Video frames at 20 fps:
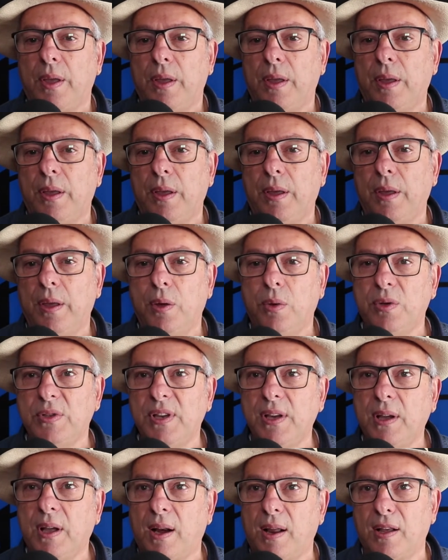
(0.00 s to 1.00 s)
E
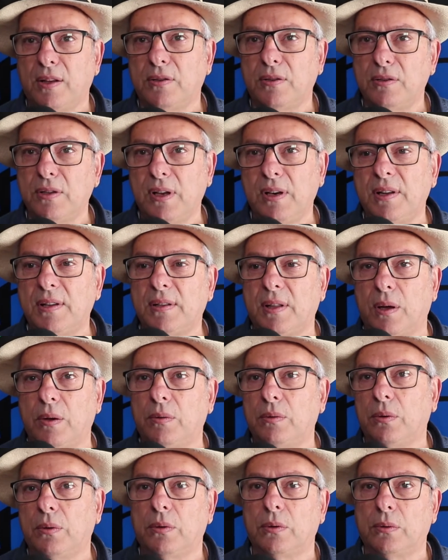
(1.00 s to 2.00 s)
os ingressos eles
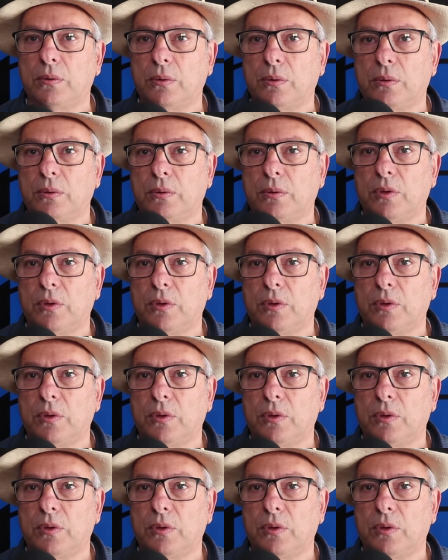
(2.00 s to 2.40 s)
estão no, no,